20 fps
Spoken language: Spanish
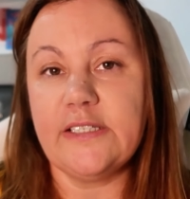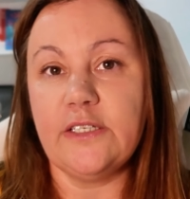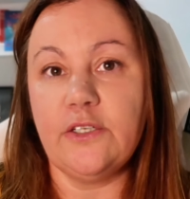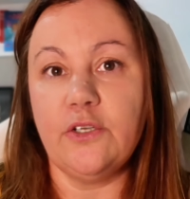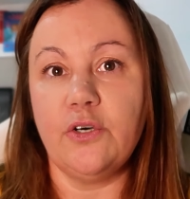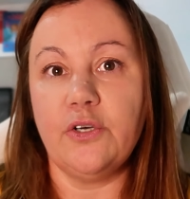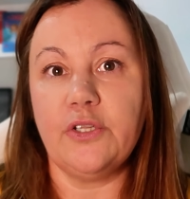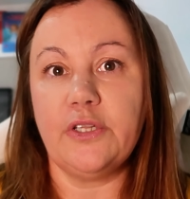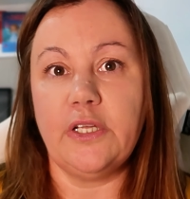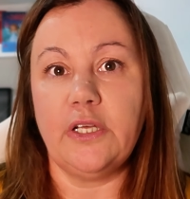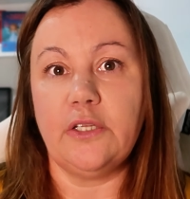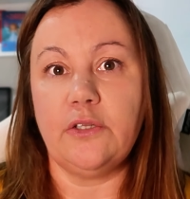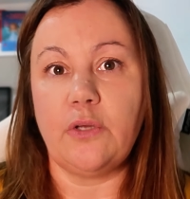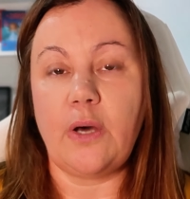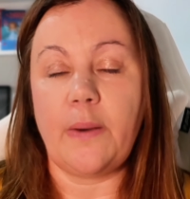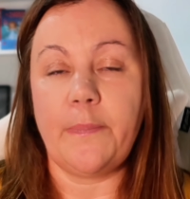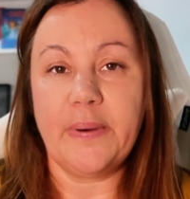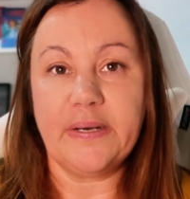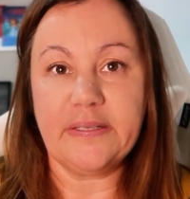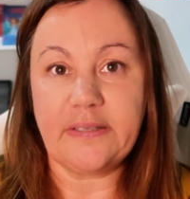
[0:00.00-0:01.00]
sino de
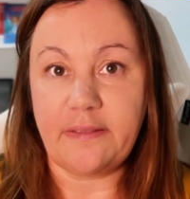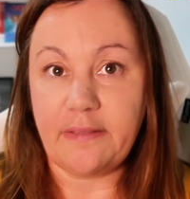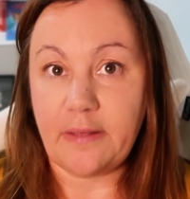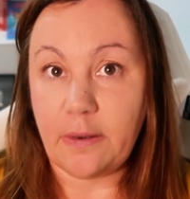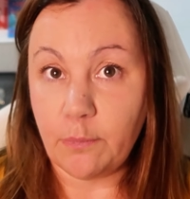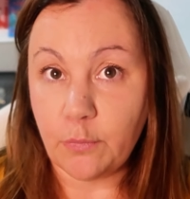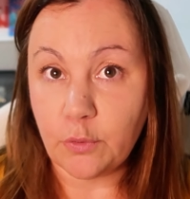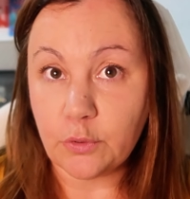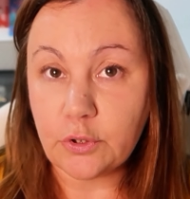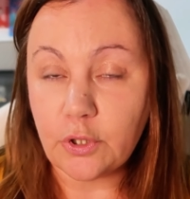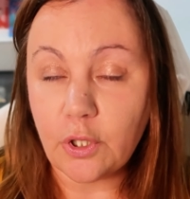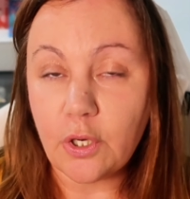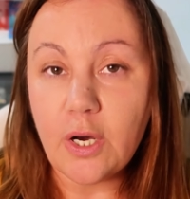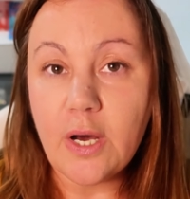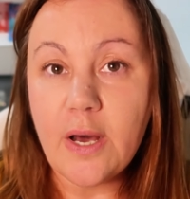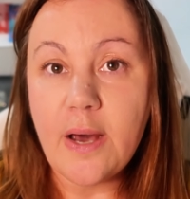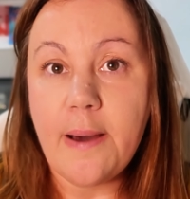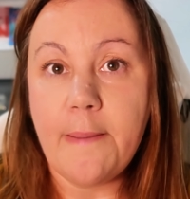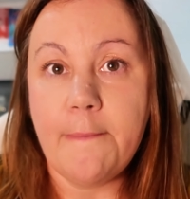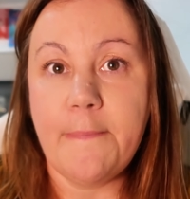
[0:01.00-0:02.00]
todas partes del mundo
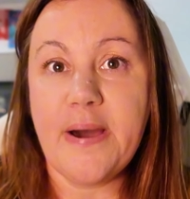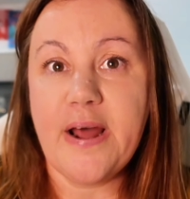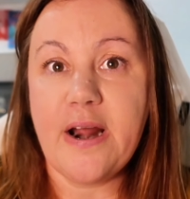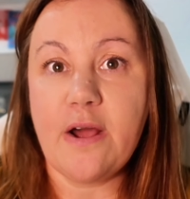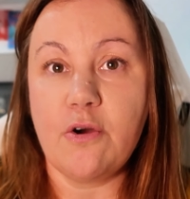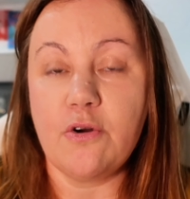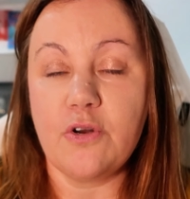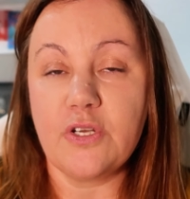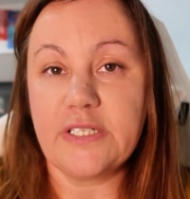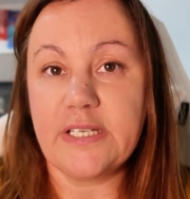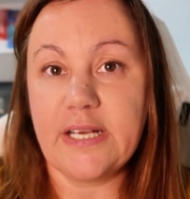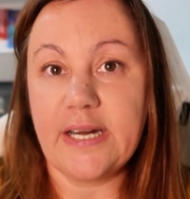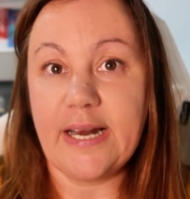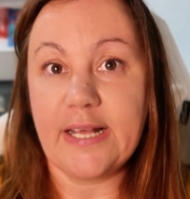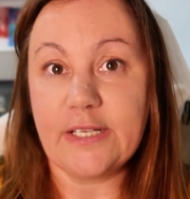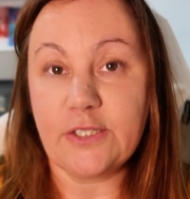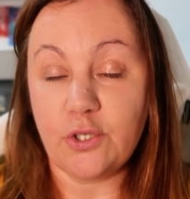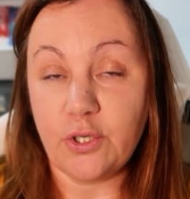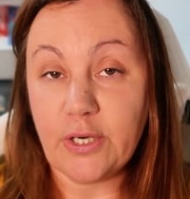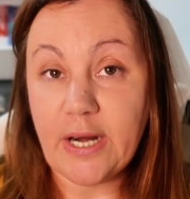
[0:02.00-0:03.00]
para conocer
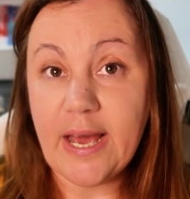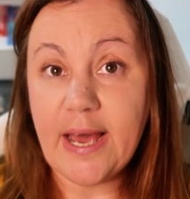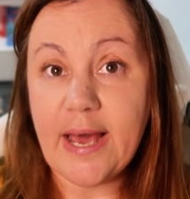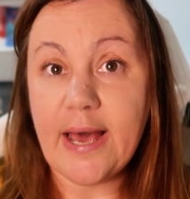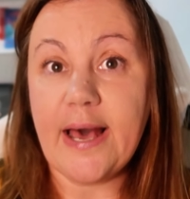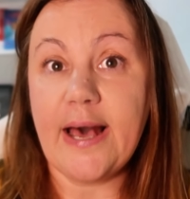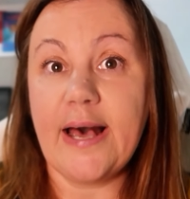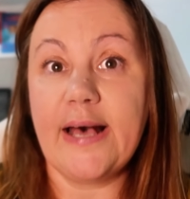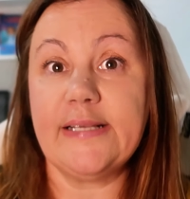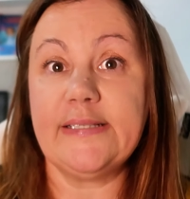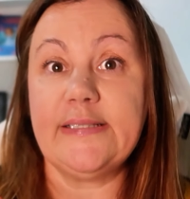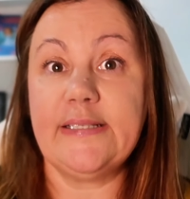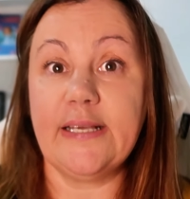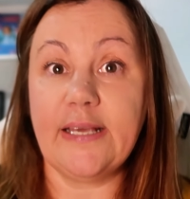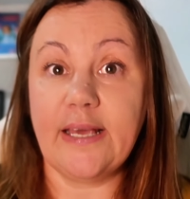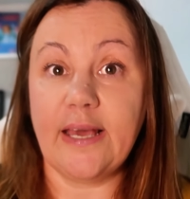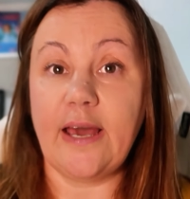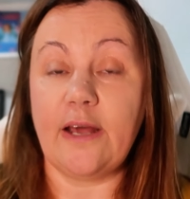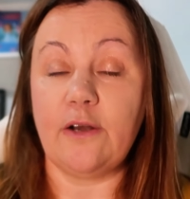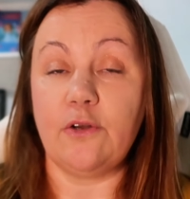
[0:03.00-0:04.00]
la zona, así
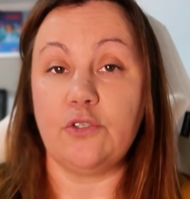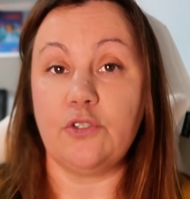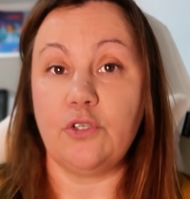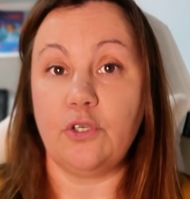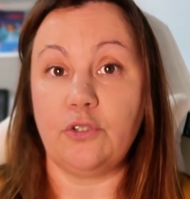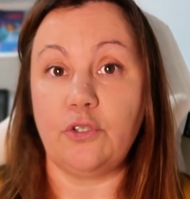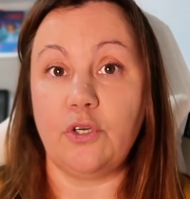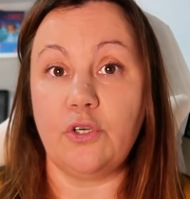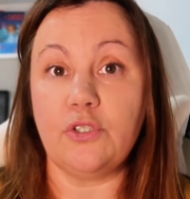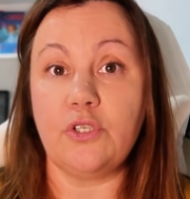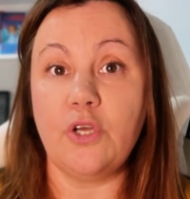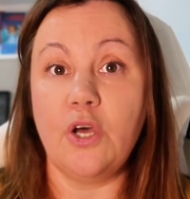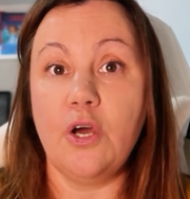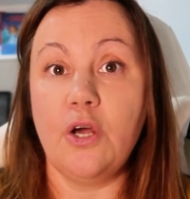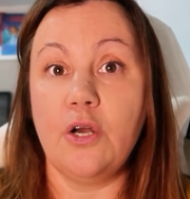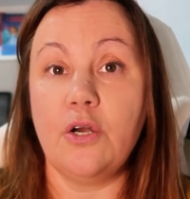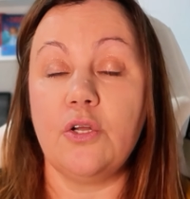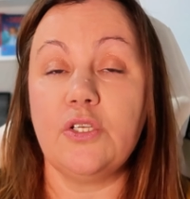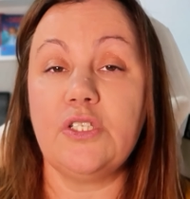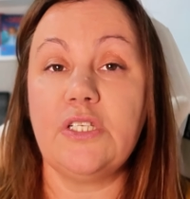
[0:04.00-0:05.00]
que a nosotros
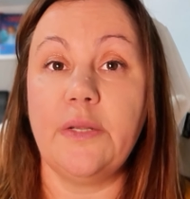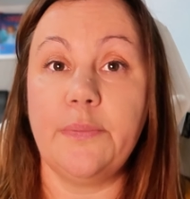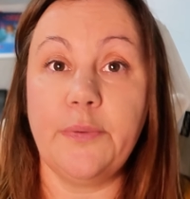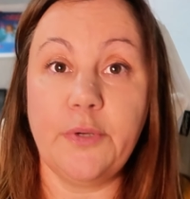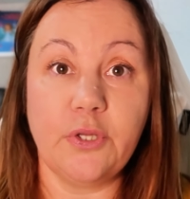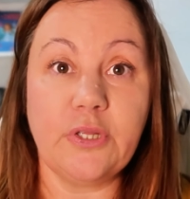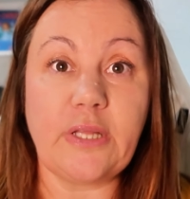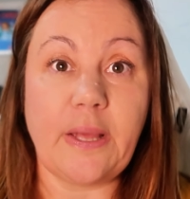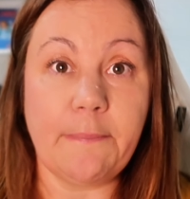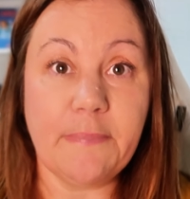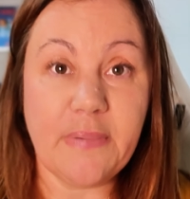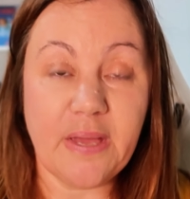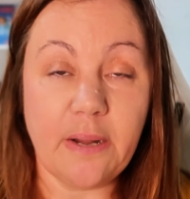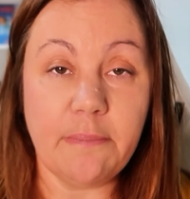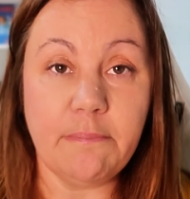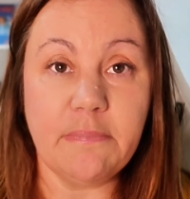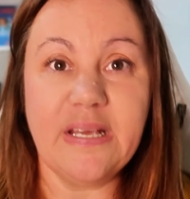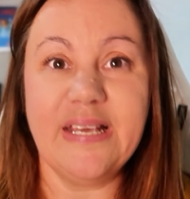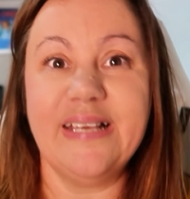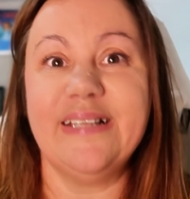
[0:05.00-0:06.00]
nos sirvió
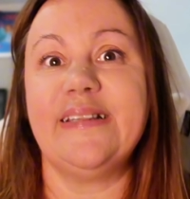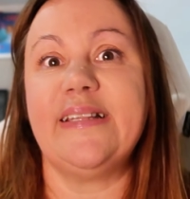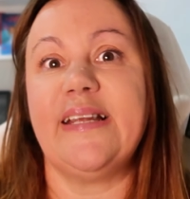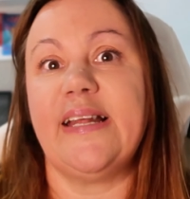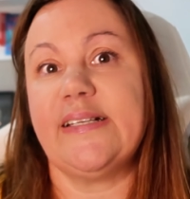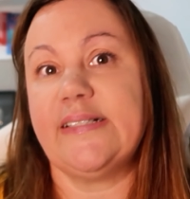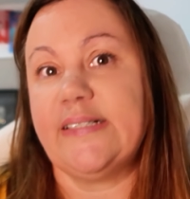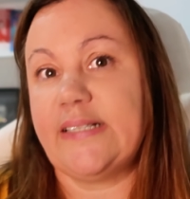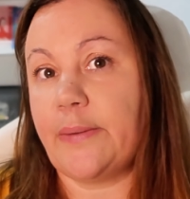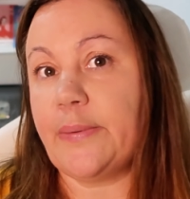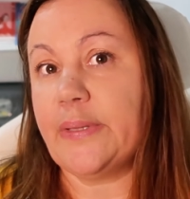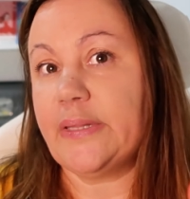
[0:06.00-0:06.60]
también mientras se